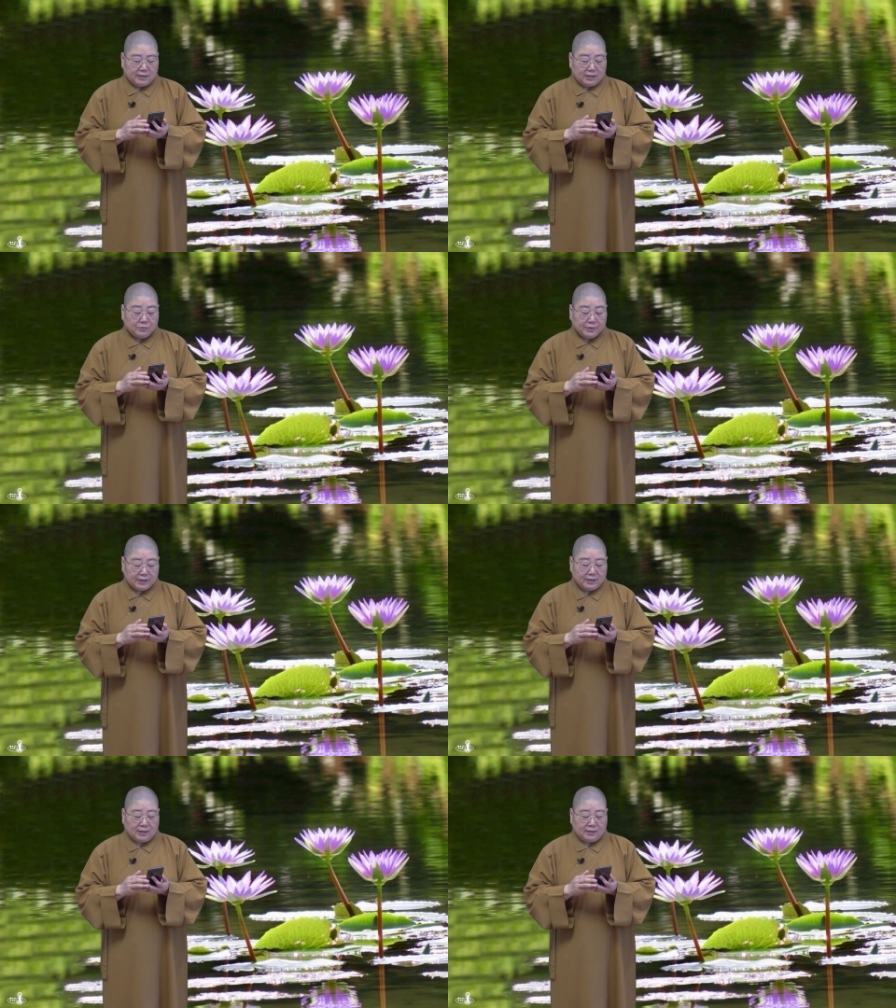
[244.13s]
因
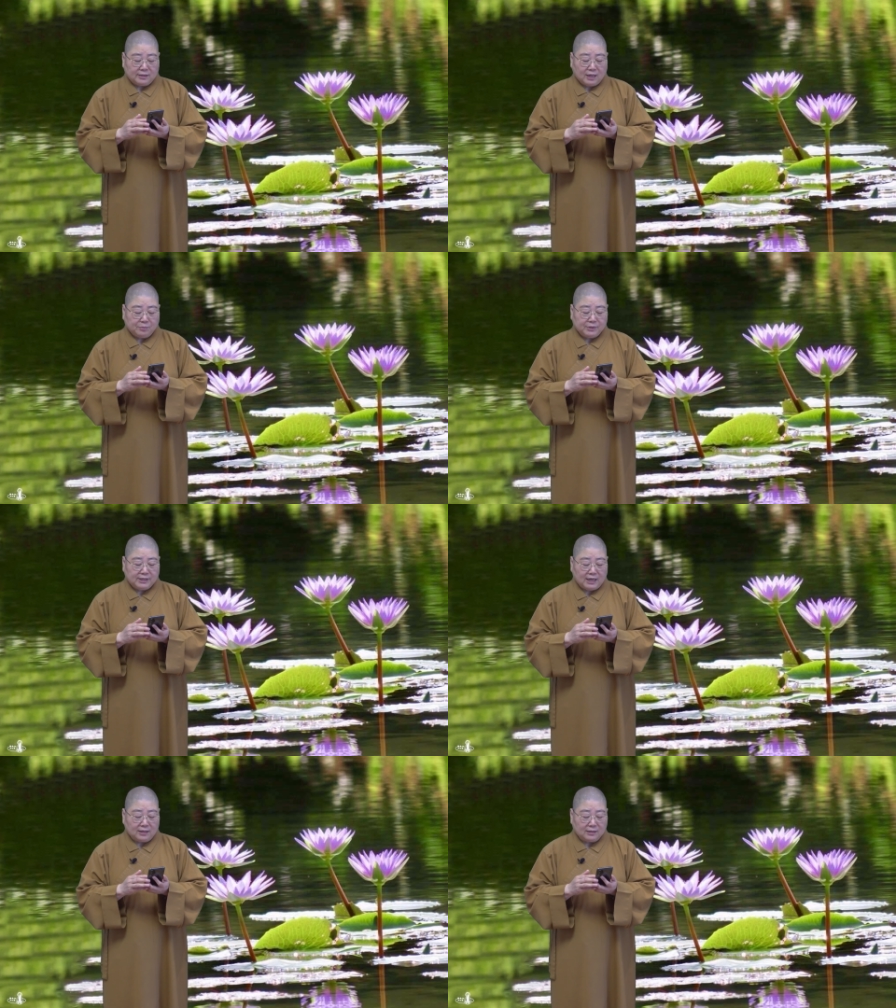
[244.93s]
为啊，他不
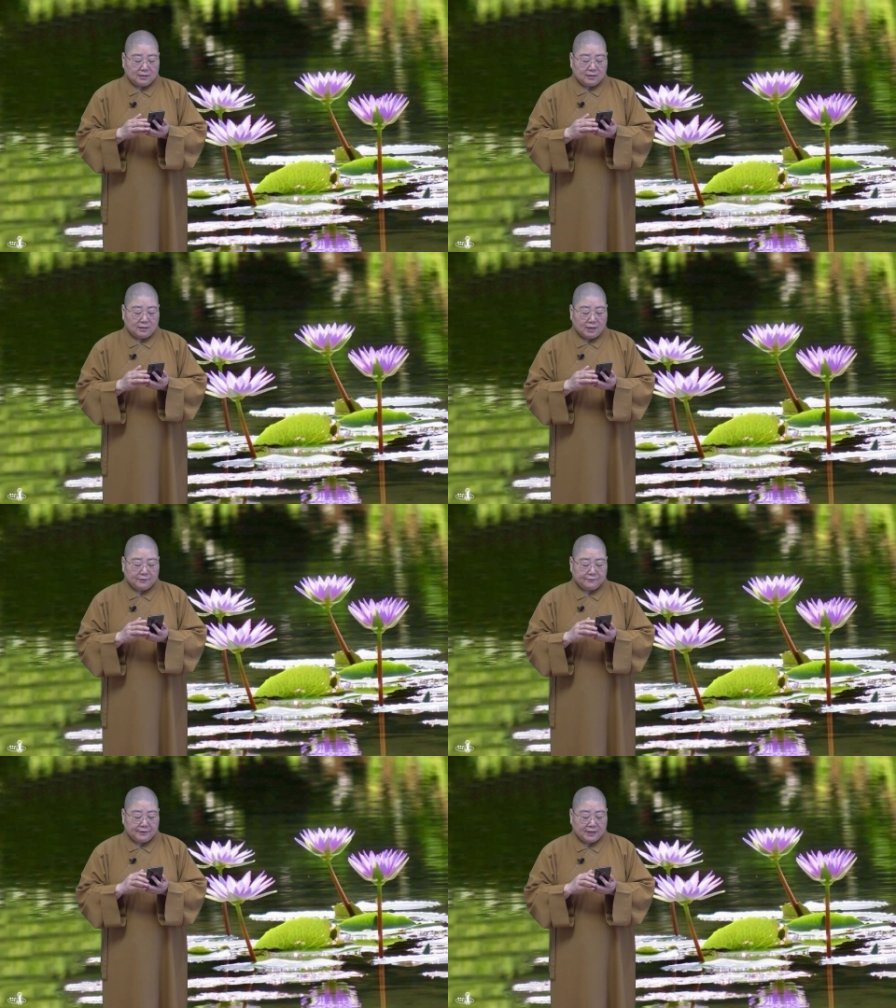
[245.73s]
想
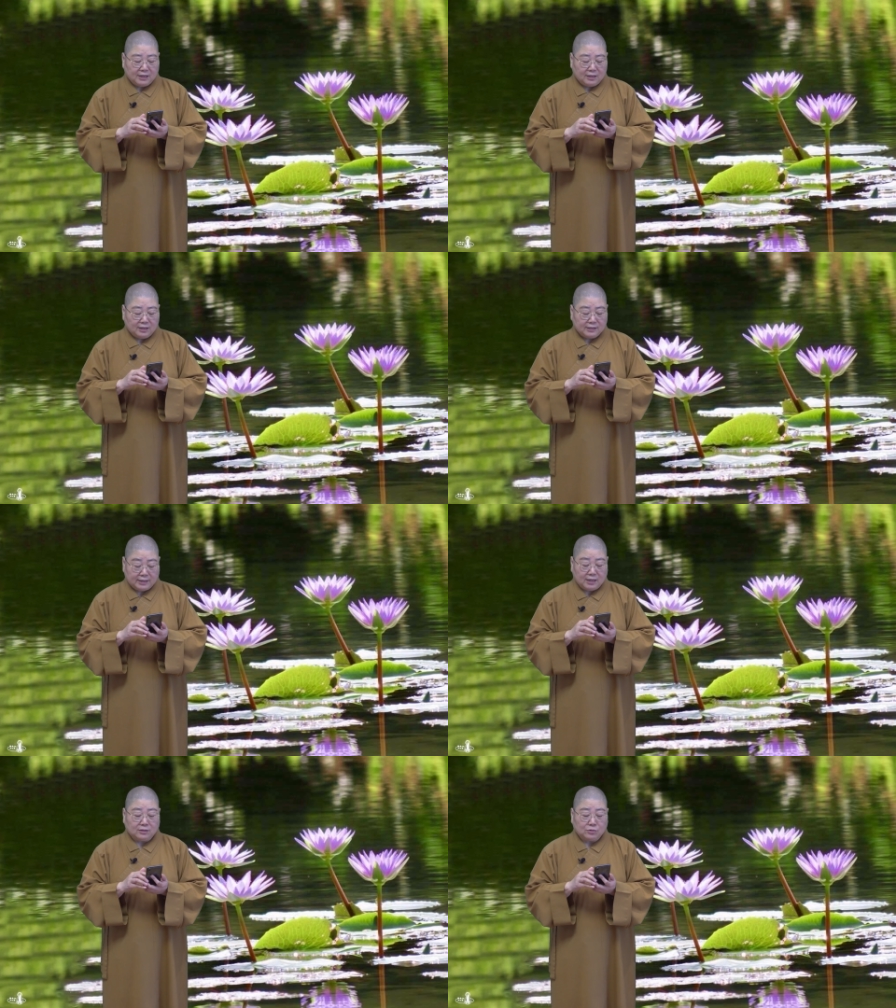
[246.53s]
浪费
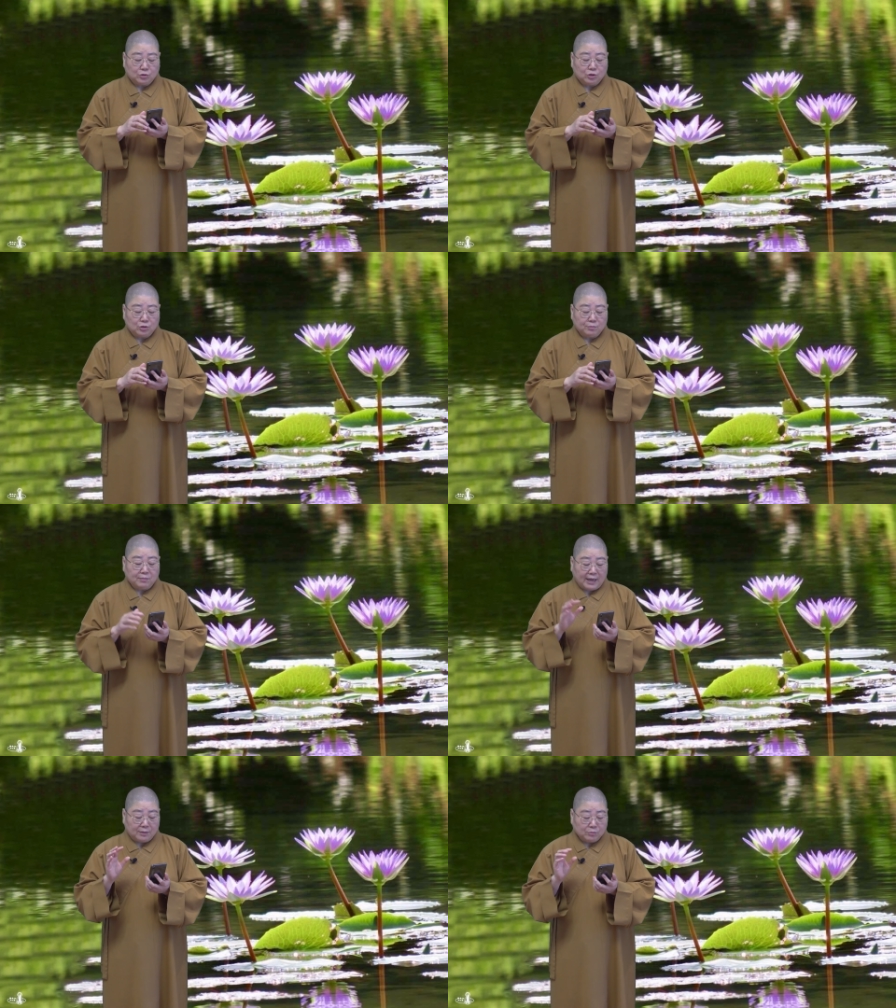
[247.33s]
钱去
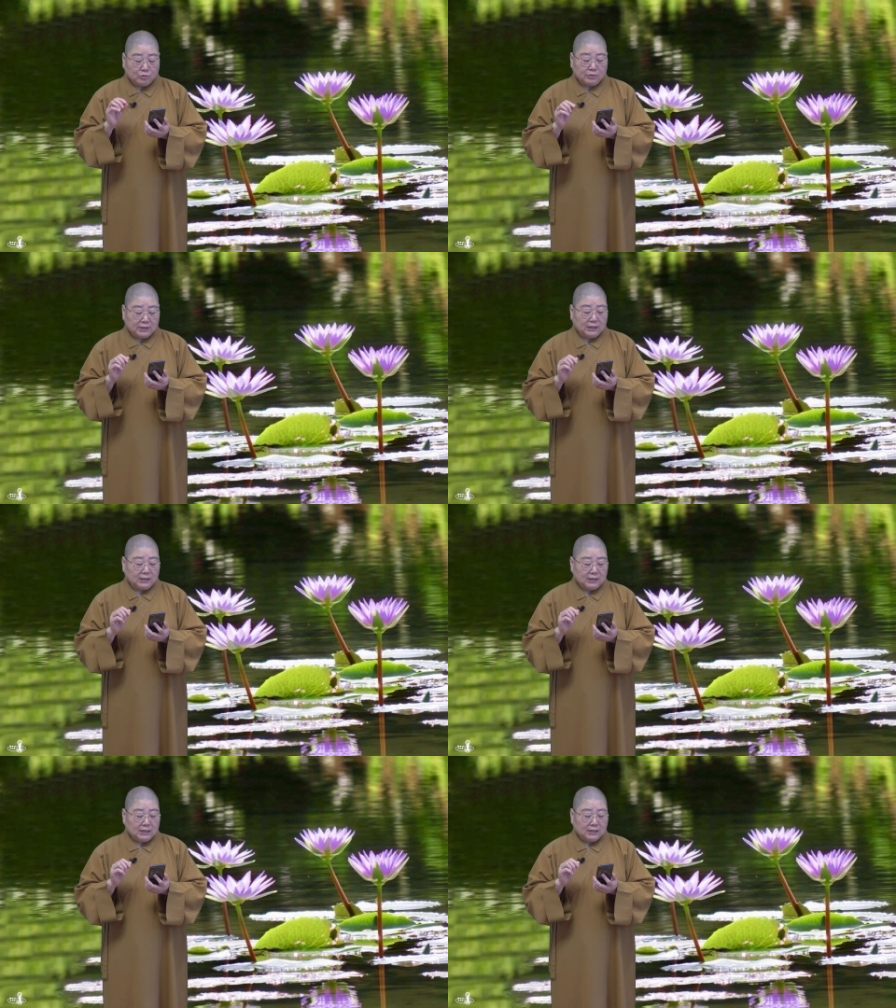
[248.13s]
买墓
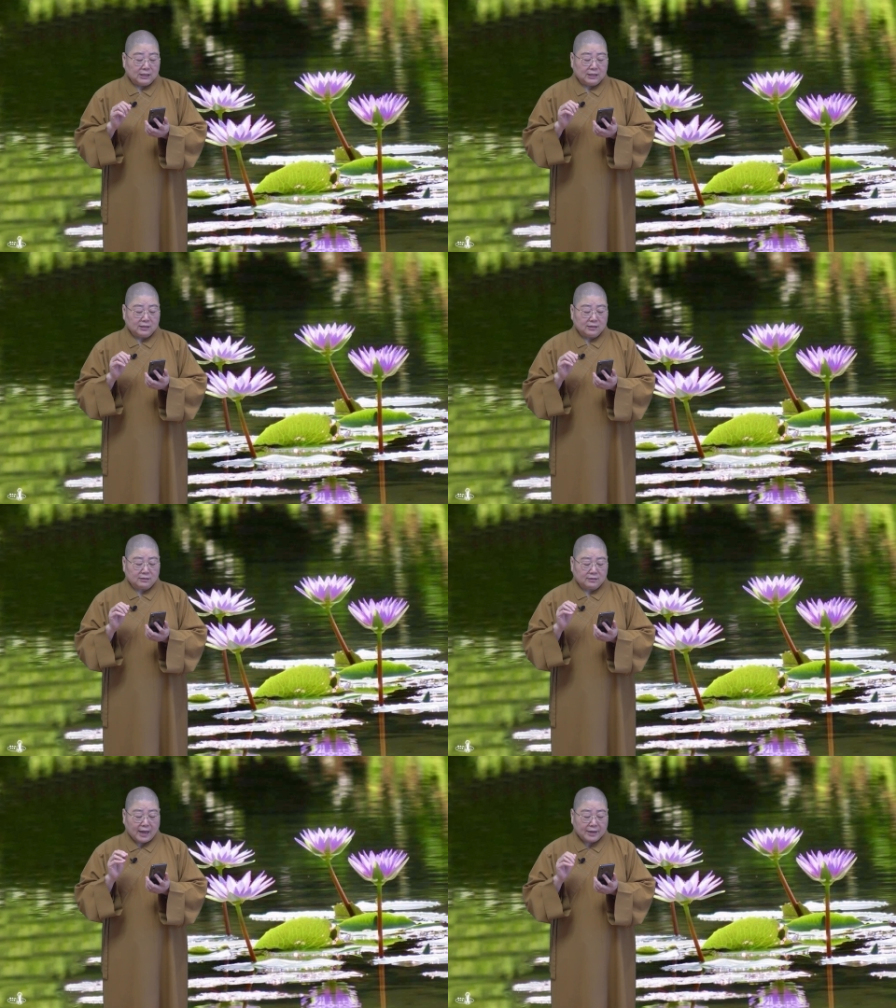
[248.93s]
地，也
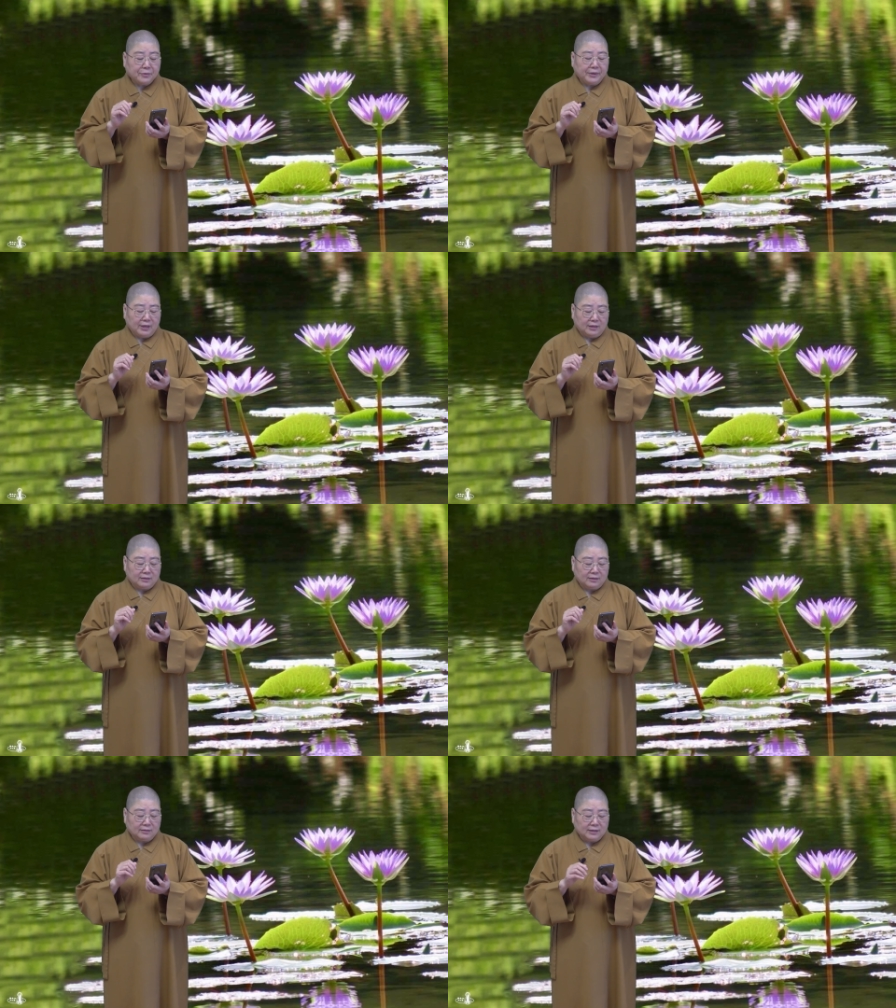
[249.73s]
太贵了
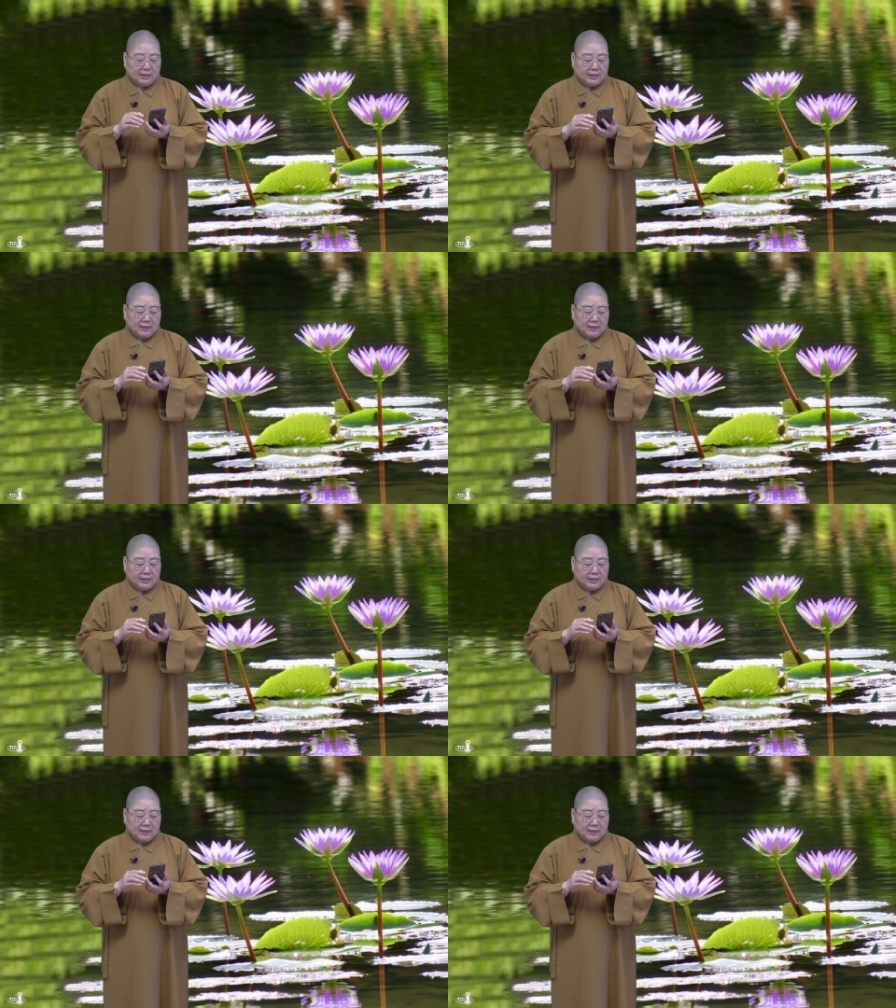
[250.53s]
哦。